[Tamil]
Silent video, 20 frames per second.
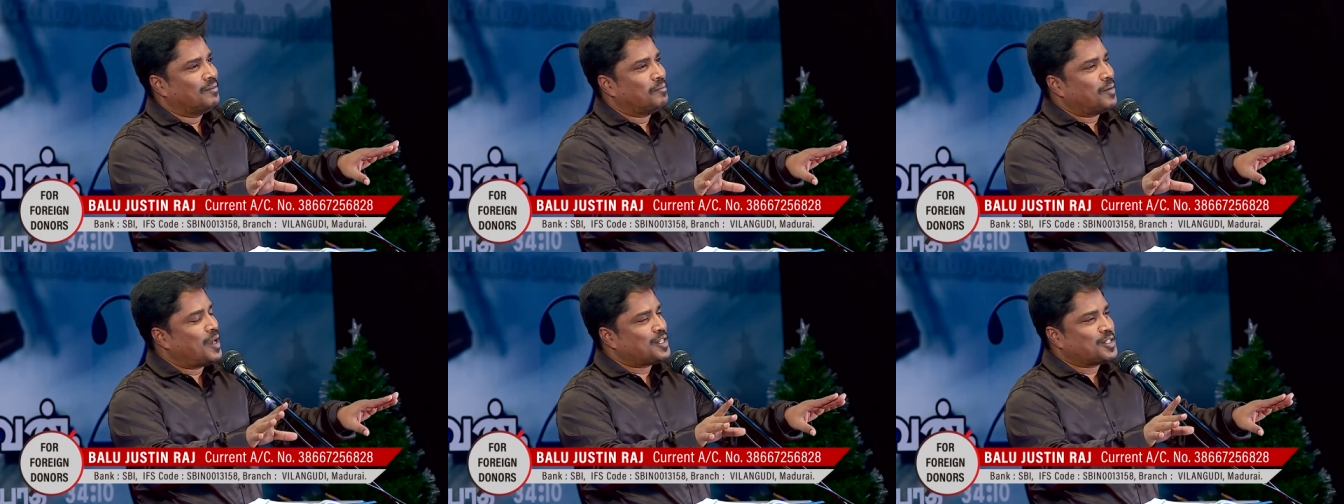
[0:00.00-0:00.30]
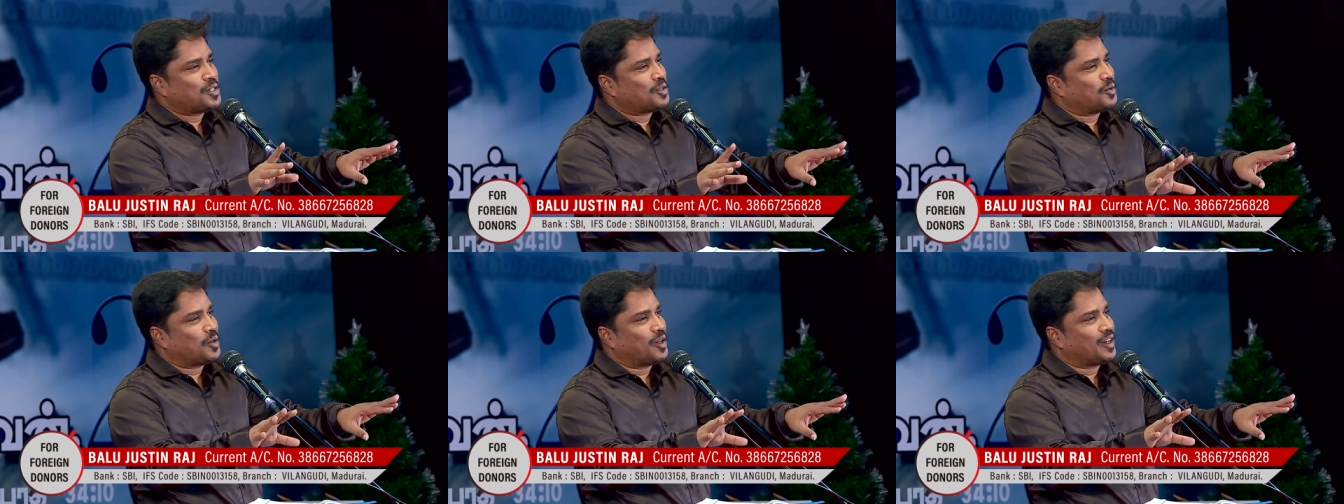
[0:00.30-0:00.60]

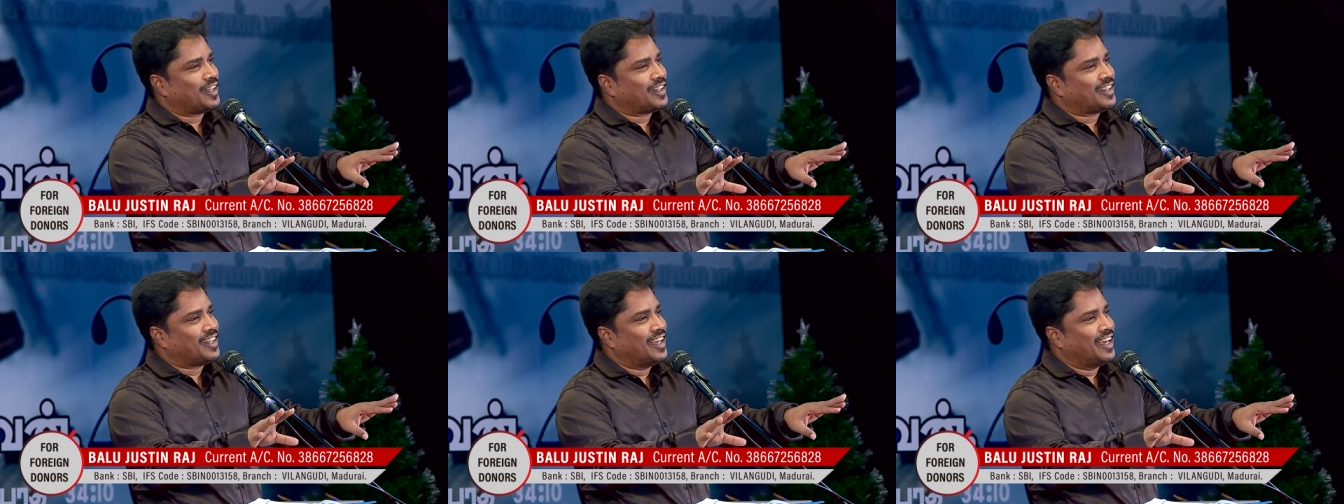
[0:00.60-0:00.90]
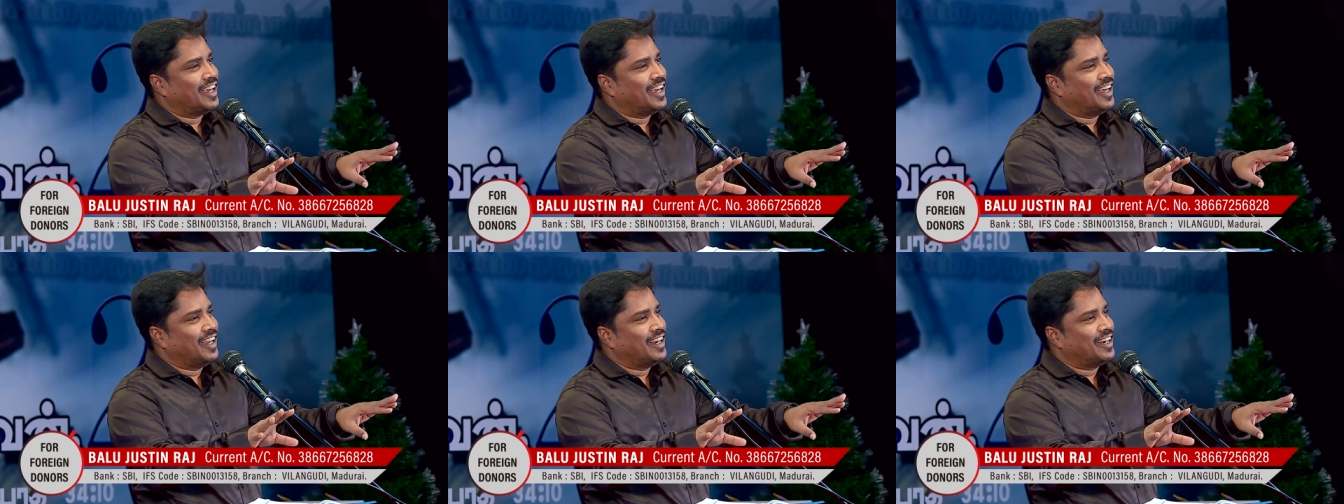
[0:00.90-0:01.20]
மாத தொடக்கத்தில்
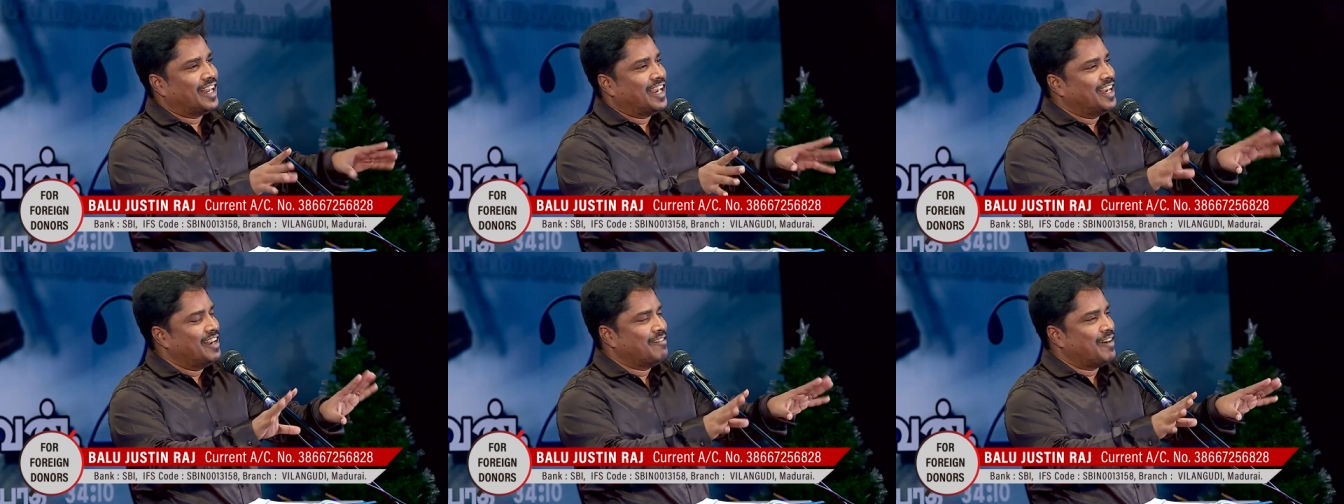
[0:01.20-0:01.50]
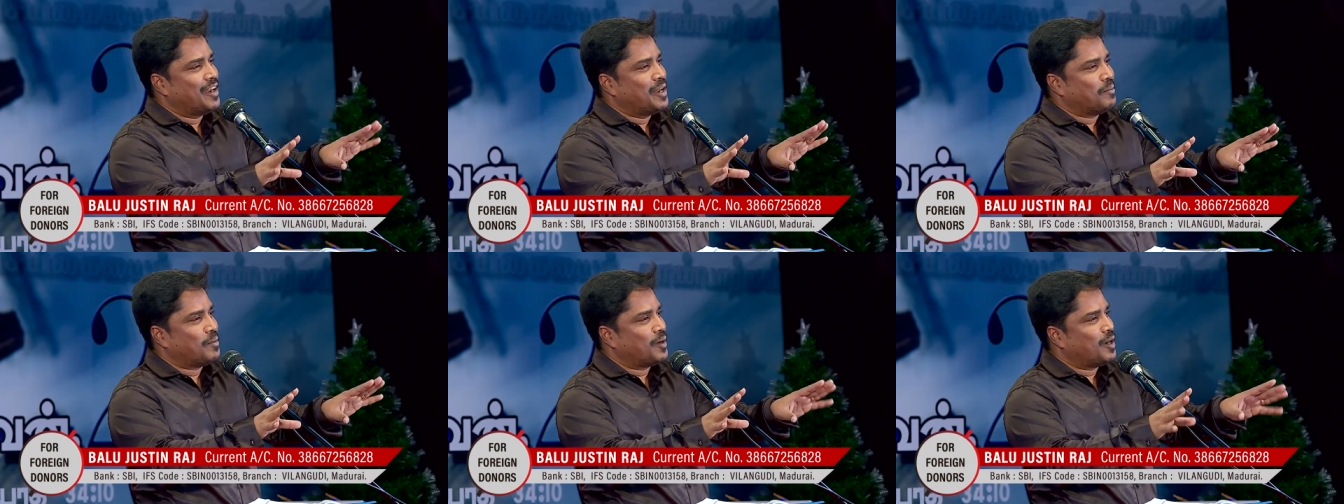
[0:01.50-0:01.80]
டெய்லி
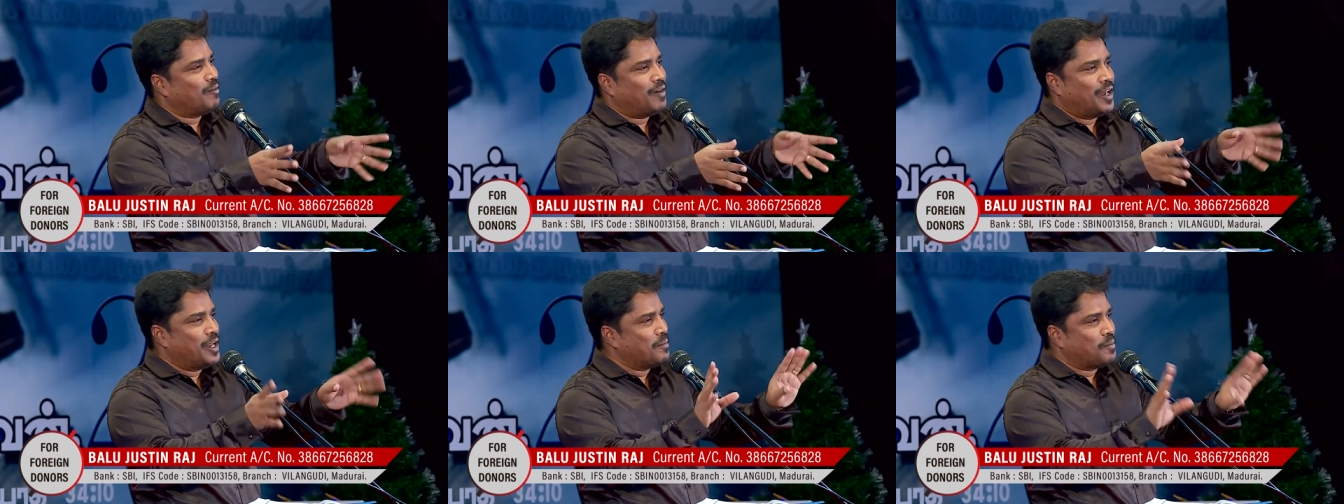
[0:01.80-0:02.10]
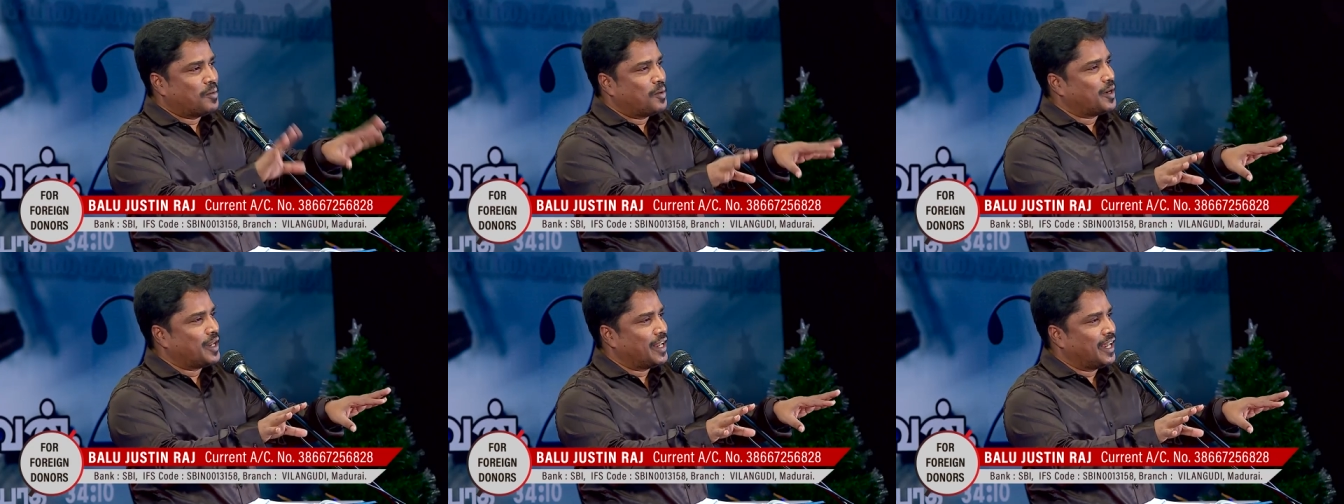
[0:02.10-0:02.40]
வாங்கி போடல வாங்கி
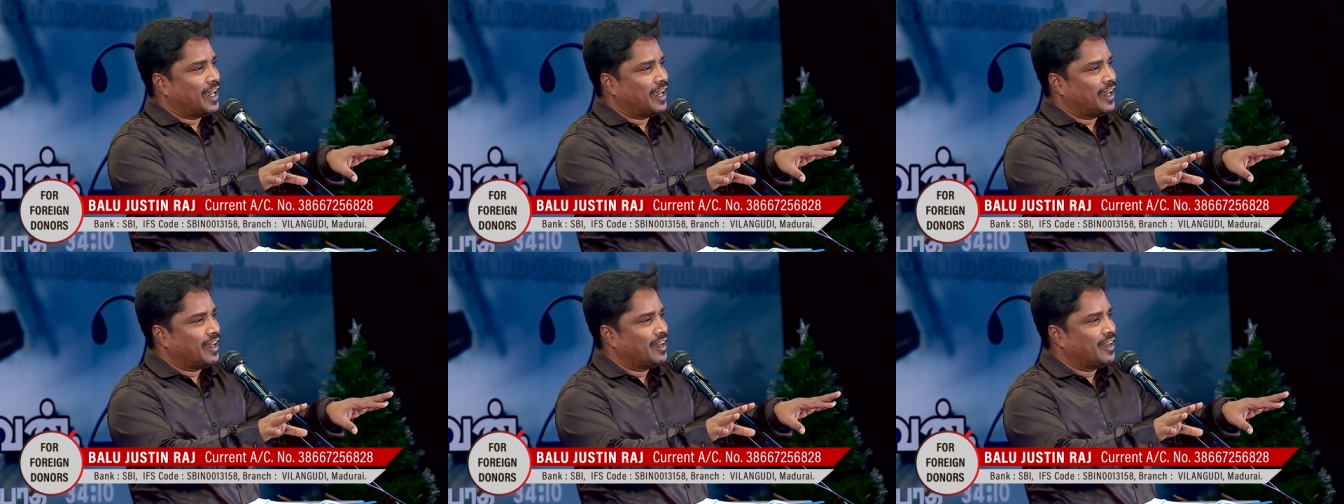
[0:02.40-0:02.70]
போட்டீங்க